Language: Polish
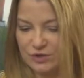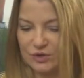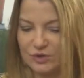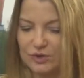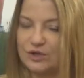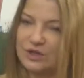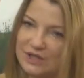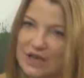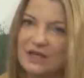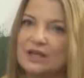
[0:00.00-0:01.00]
to, to
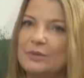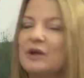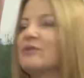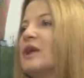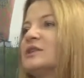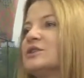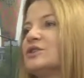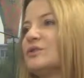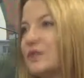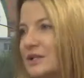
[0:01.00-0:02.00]
dalej nie ma
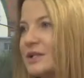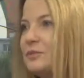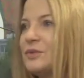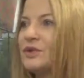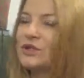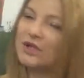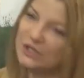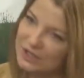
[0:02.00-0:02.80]
gwarancji, że w następny dzień